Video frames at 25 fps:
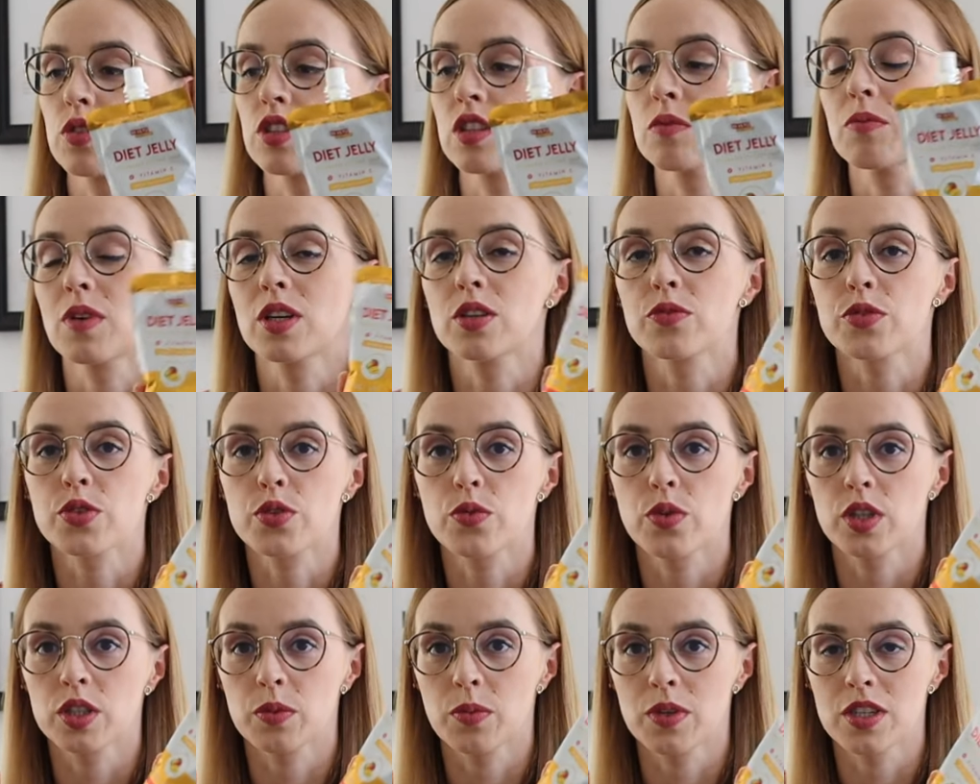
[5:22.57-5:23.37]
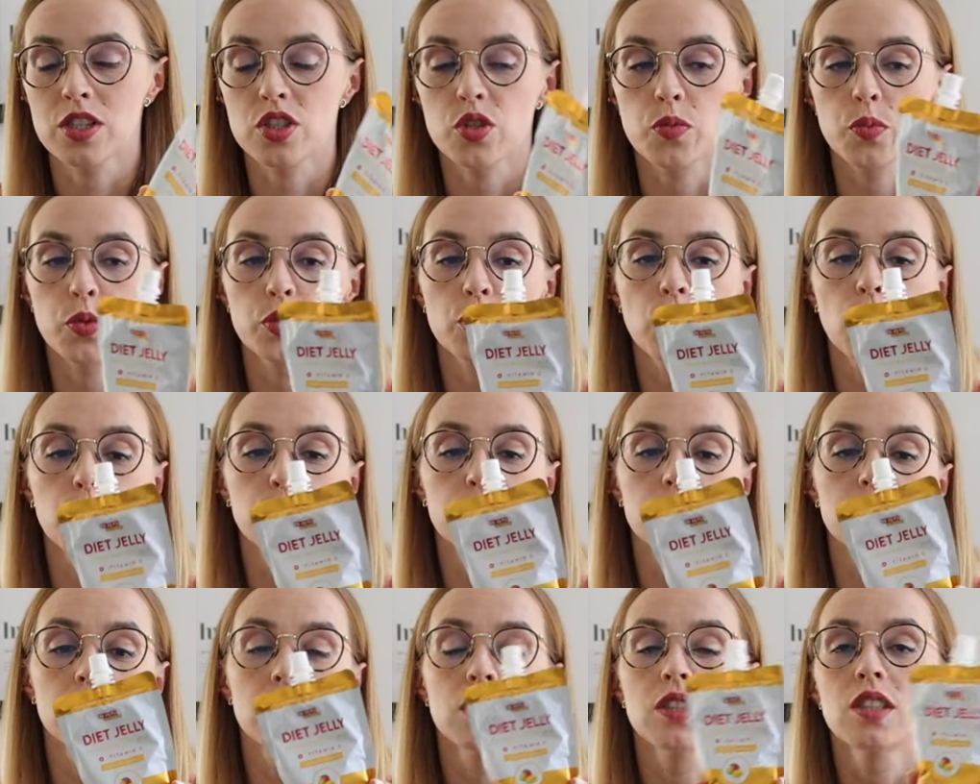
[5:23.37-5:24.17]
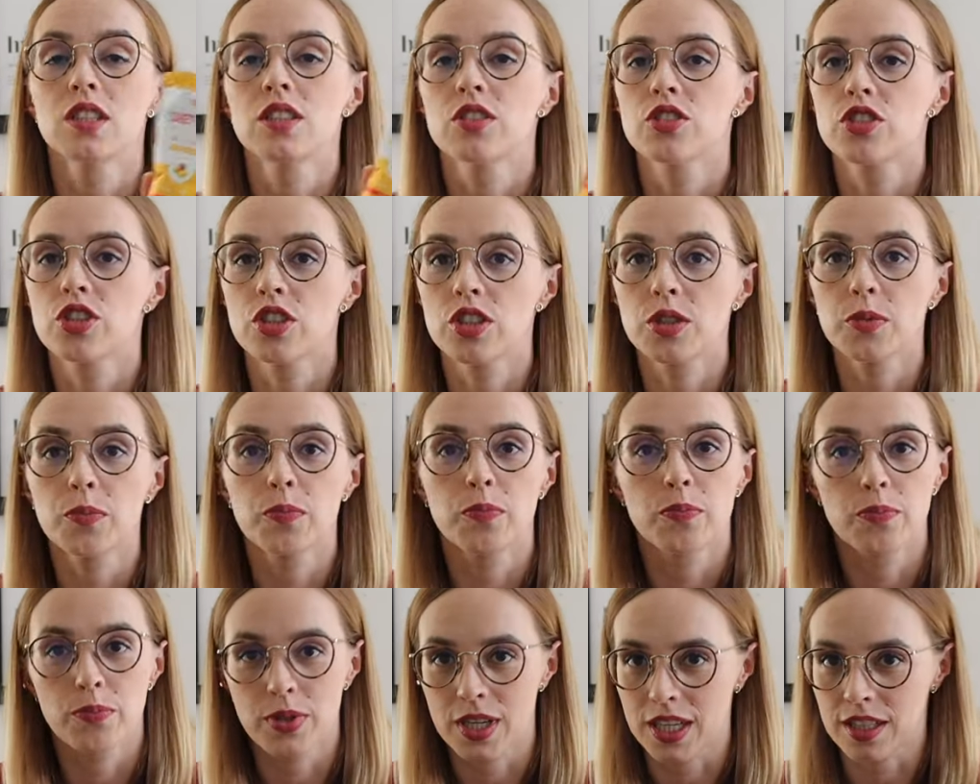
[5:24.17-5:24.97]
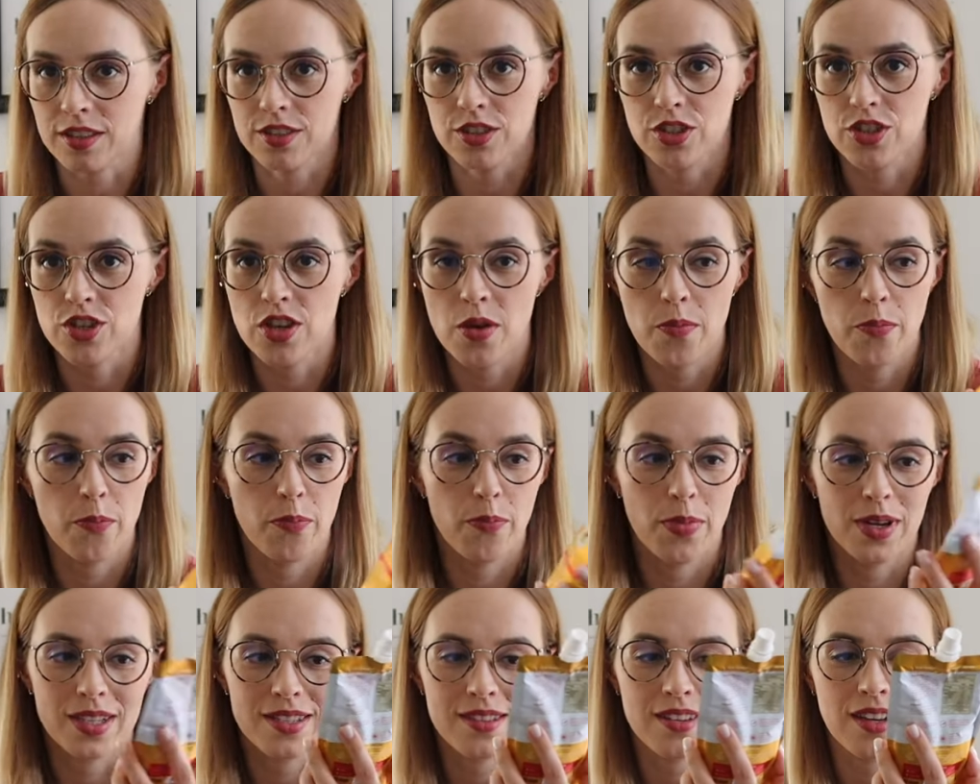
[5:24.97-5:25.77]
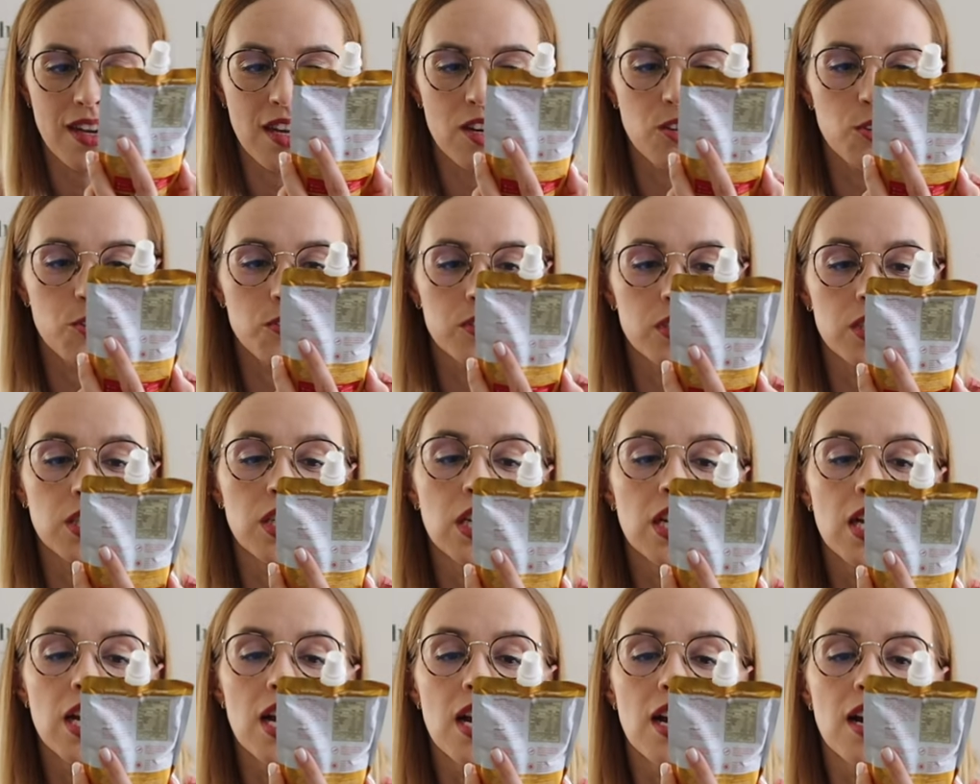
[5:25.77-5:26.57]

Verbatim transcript: One mają skład bardzo podobny, czyli praktycznie bez kalorii,